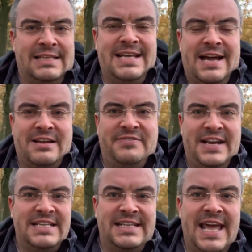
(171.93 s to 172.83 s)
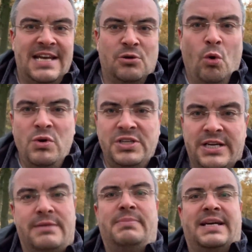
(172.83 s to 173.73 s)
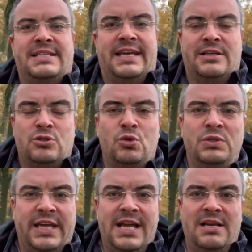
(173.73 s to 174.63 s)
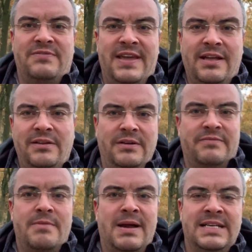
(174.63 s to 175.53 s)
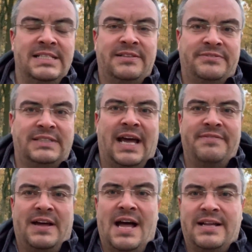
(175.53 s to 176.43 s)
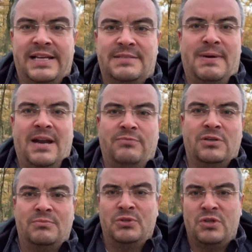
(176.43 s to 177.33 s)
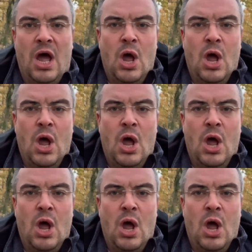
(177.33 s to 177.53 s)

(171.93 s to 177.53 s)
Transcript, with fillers: der Qualität unter den Beiträgen zuträglich wäre, wenn man diese drei Fragen erst beantworten muss?